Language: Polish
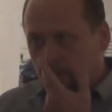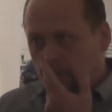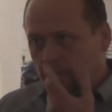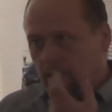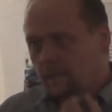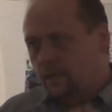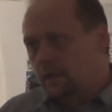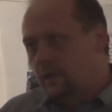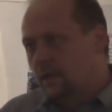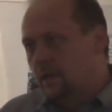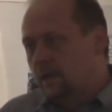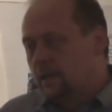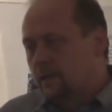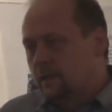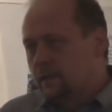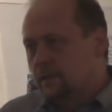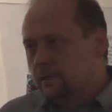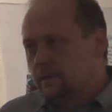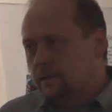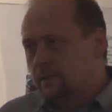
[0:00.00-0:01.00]
a,
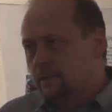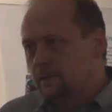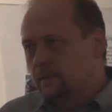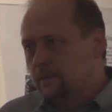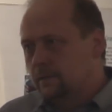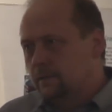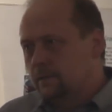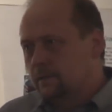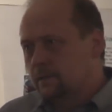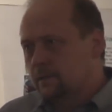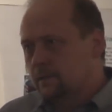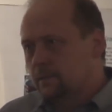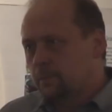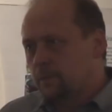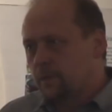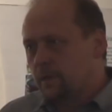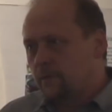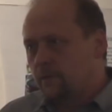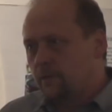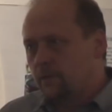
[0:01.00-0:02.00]
yy,
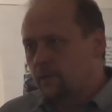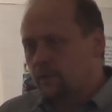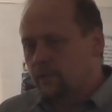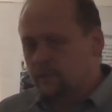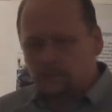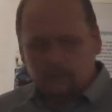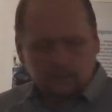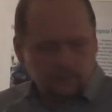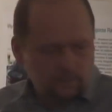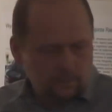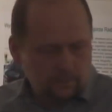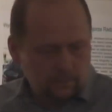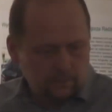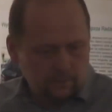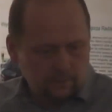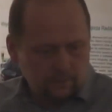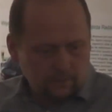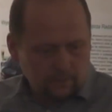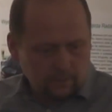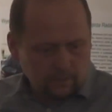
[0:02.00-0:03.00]
sprawa właśnie,
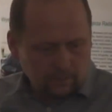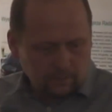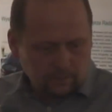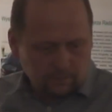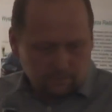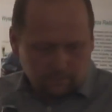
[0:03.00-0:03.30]
tak?